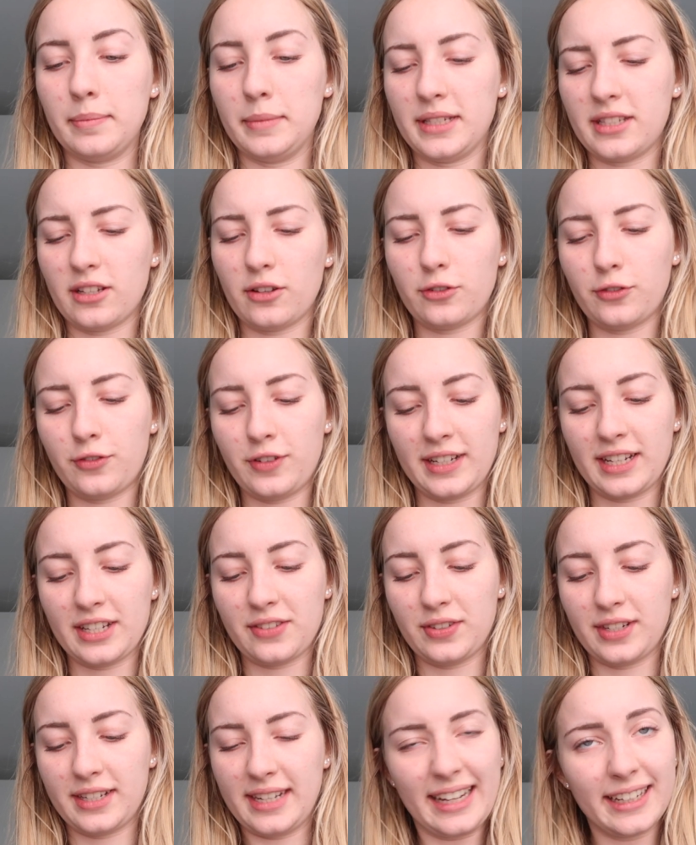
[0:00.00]
Mir ist aufgefallen,
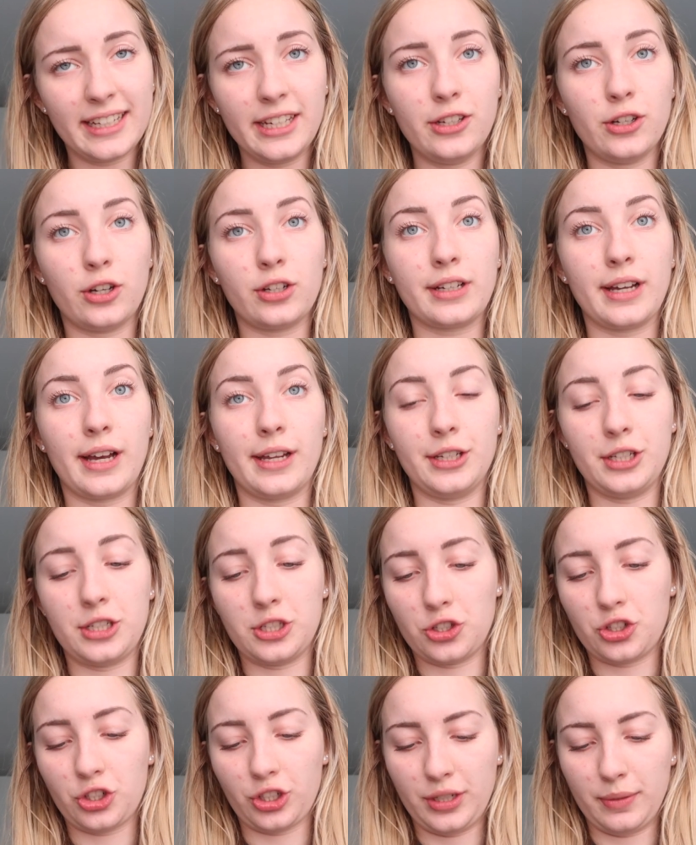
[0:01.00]
dass wir Dagi noch gar nicht
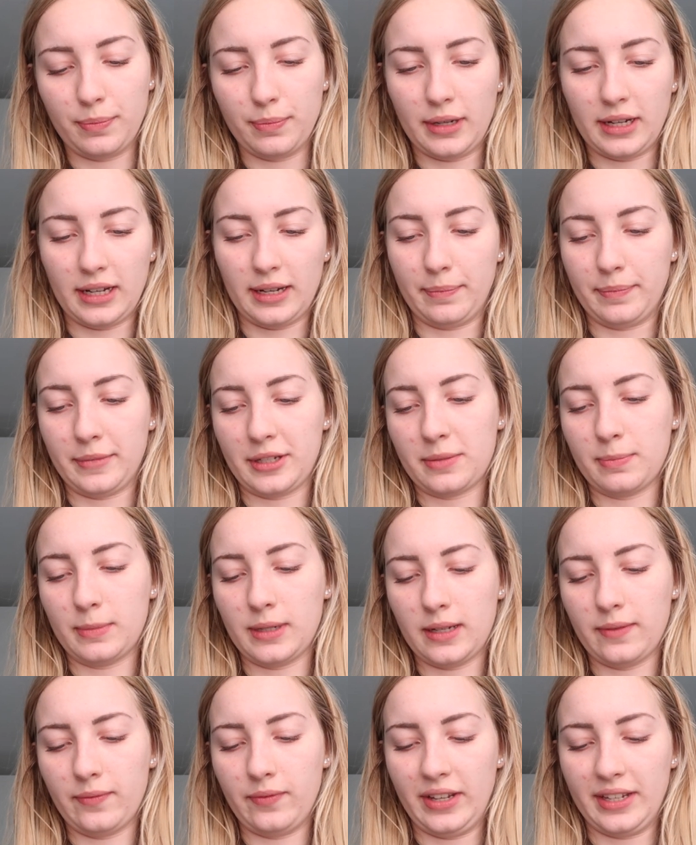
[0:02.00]
geschrieben haben. Das
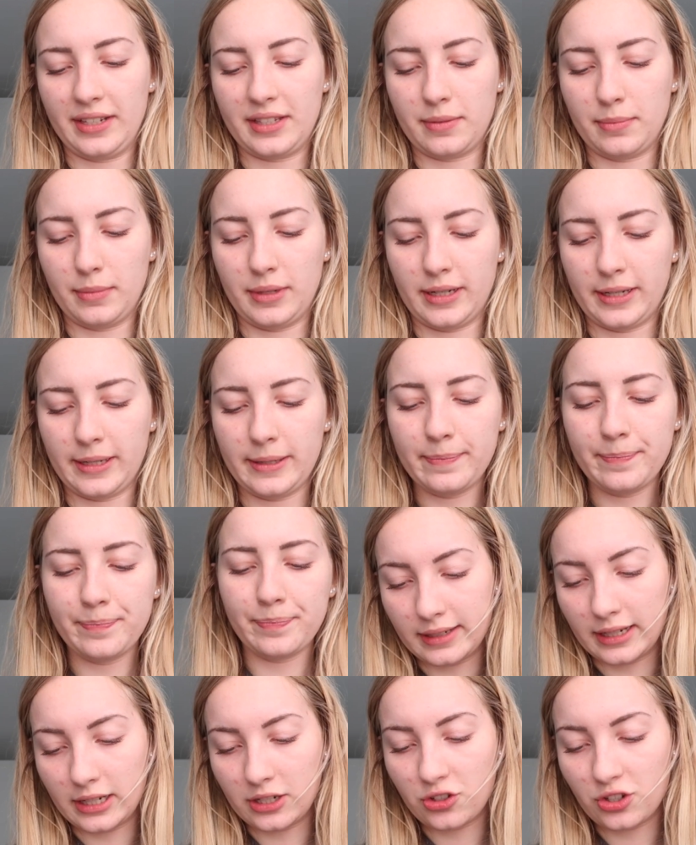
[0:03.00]
machen wir jetzt mal.
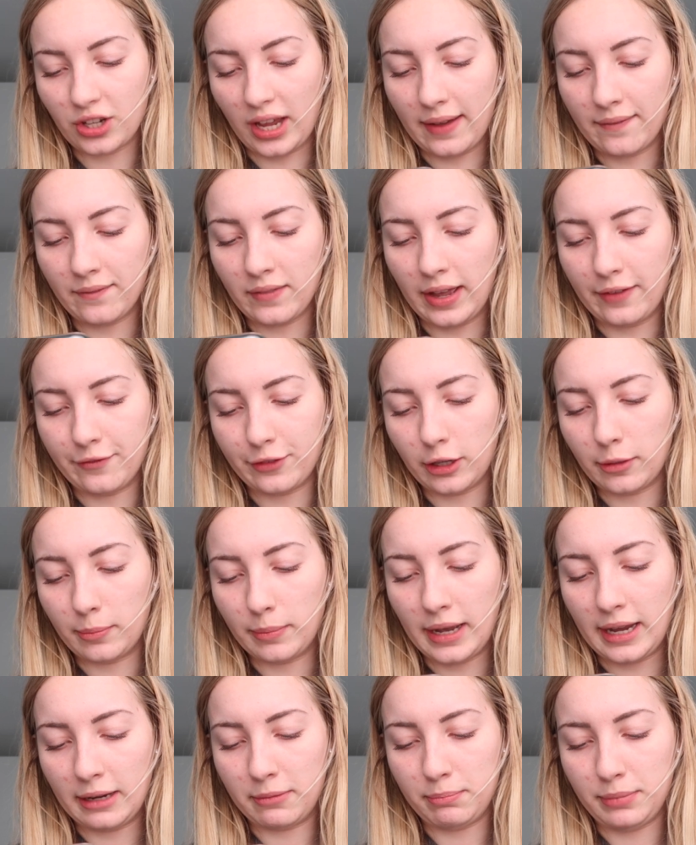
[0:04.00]
Dann schreiben wir einfach
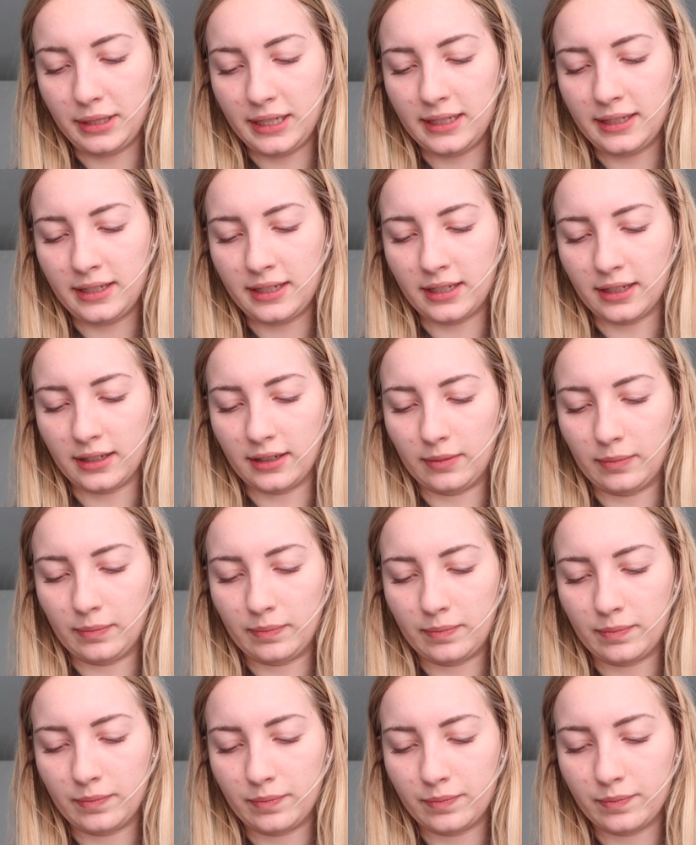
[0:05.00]
mal ein
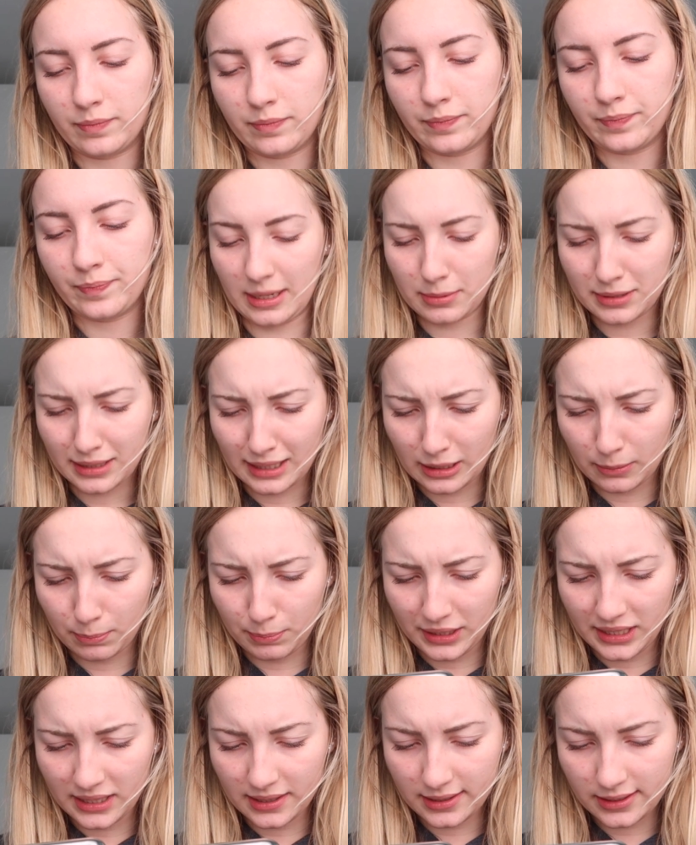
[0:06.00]
Bienchen. Gibt es keine
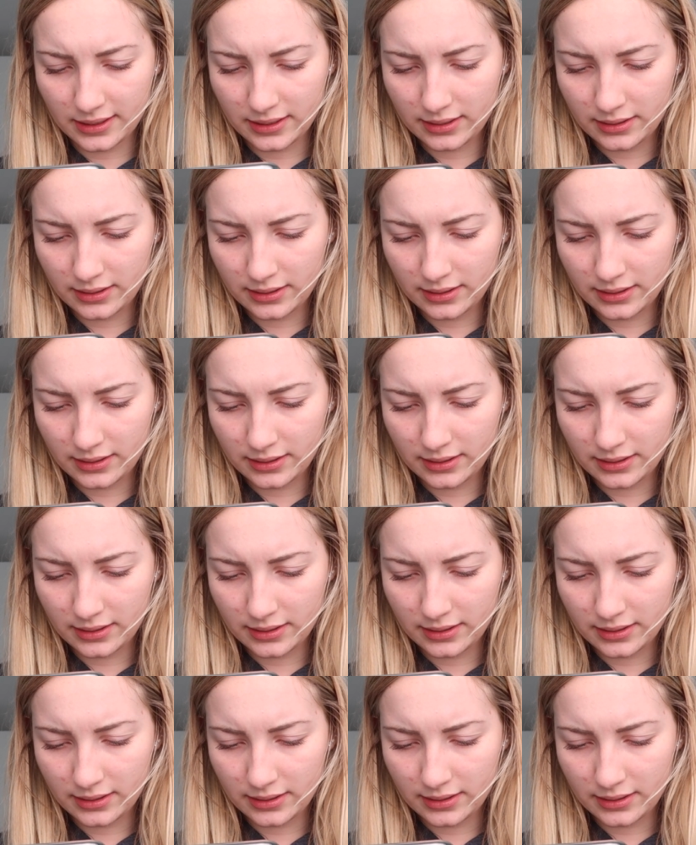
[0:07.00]
Biene?